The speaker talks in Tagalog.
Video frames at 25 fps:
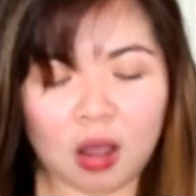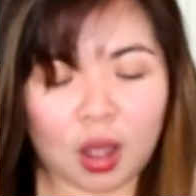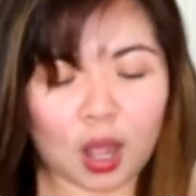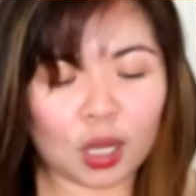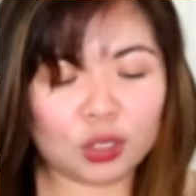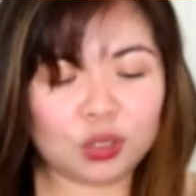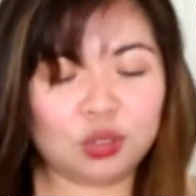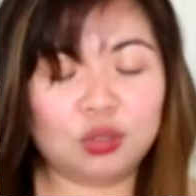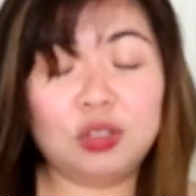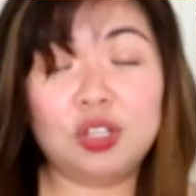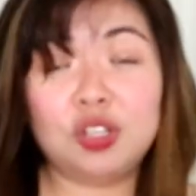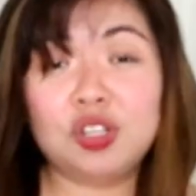
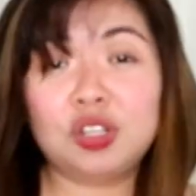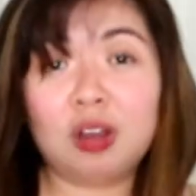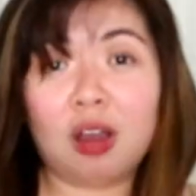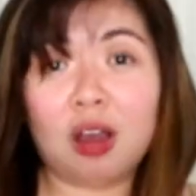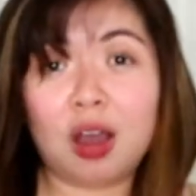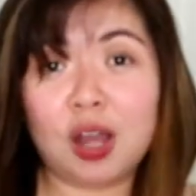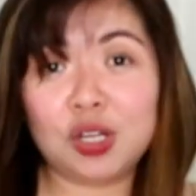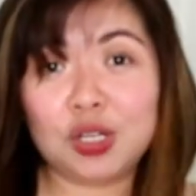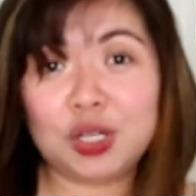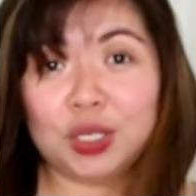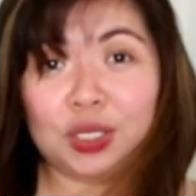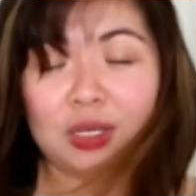Kaso hindi
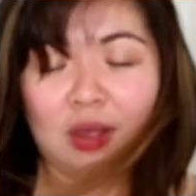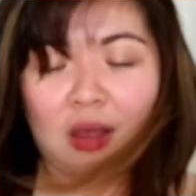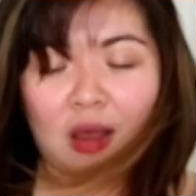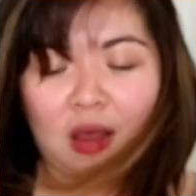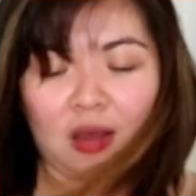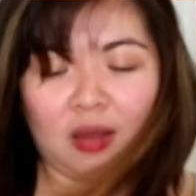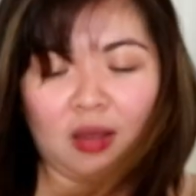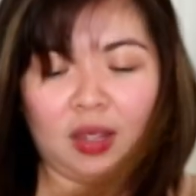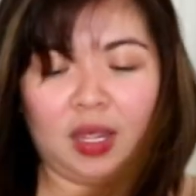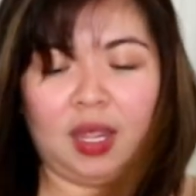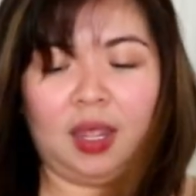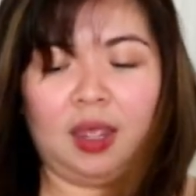siya kasha
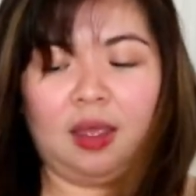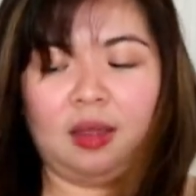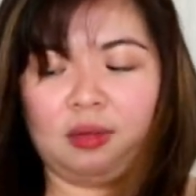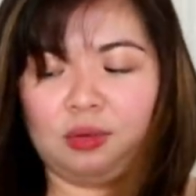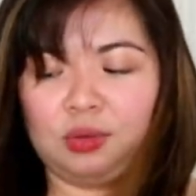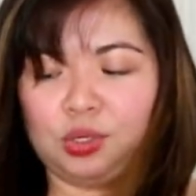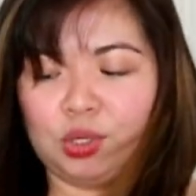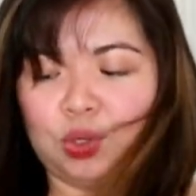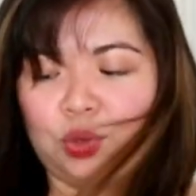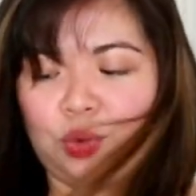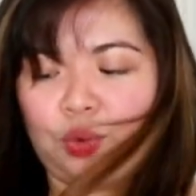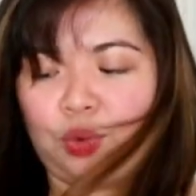sa
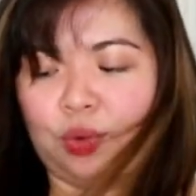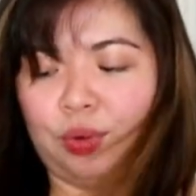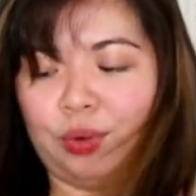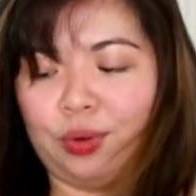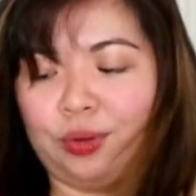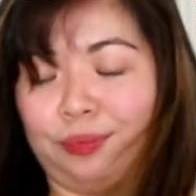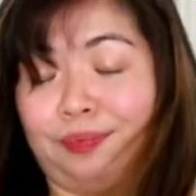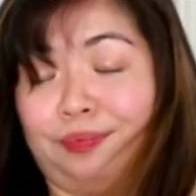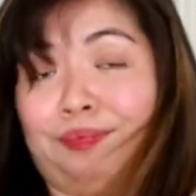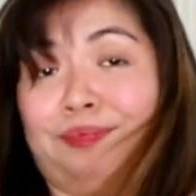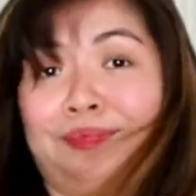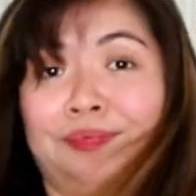akin.
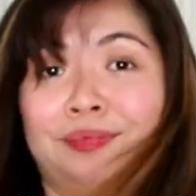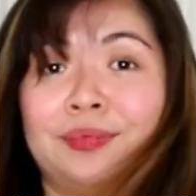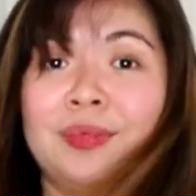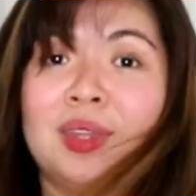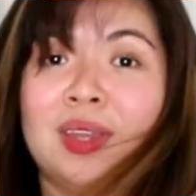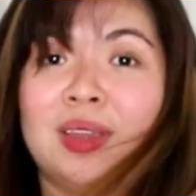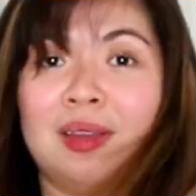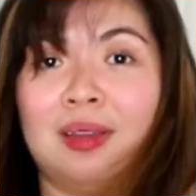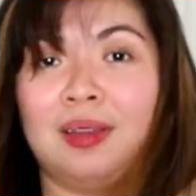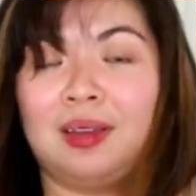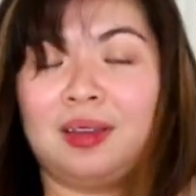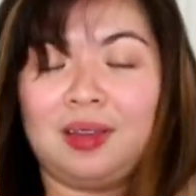So,
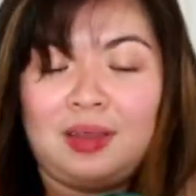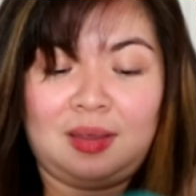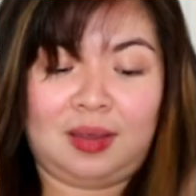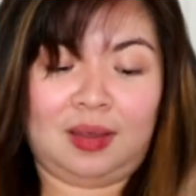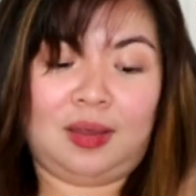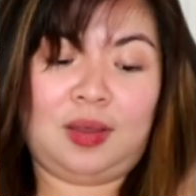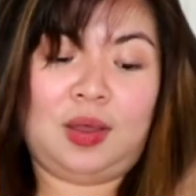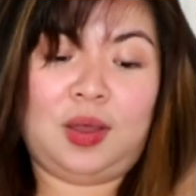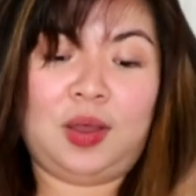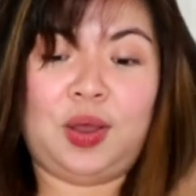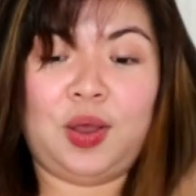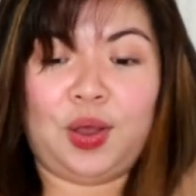
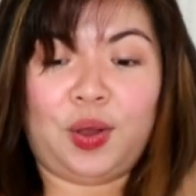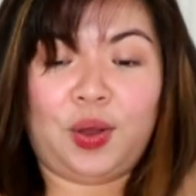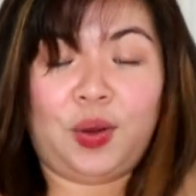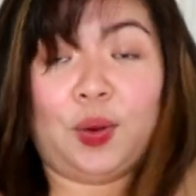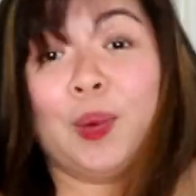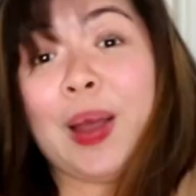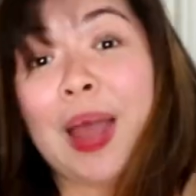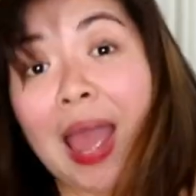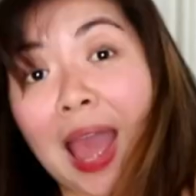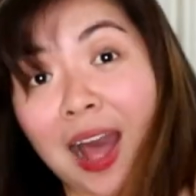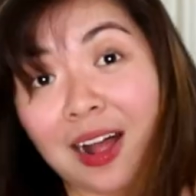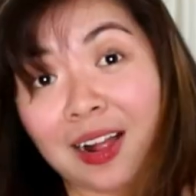
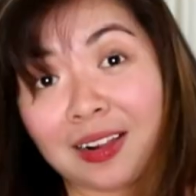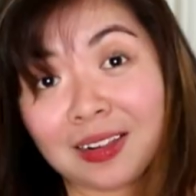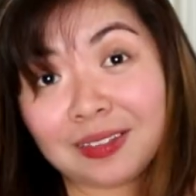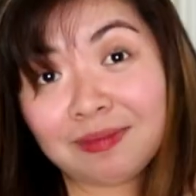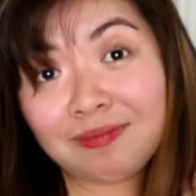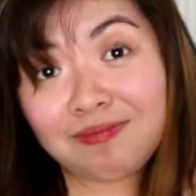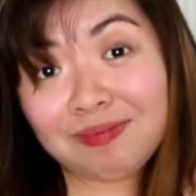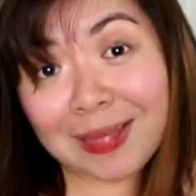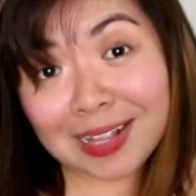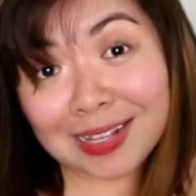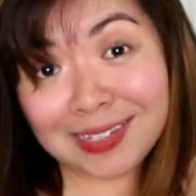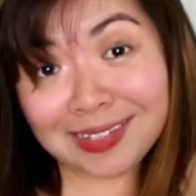
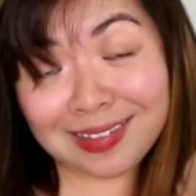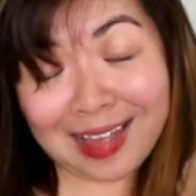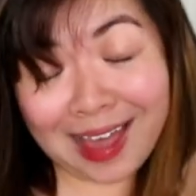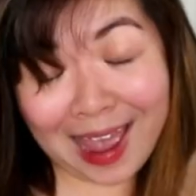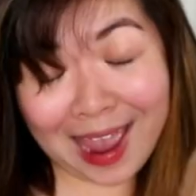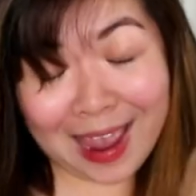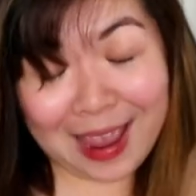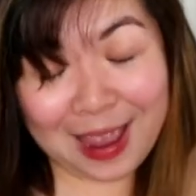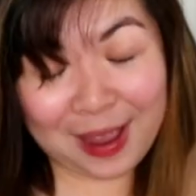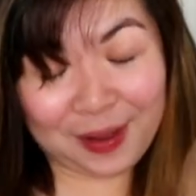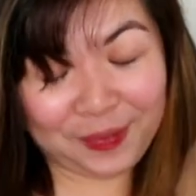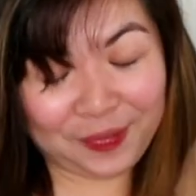well, that's
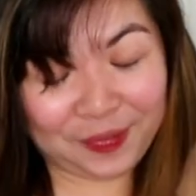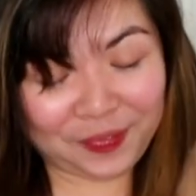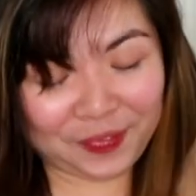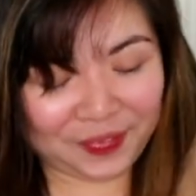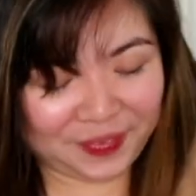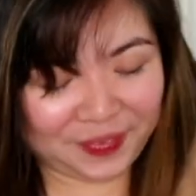life.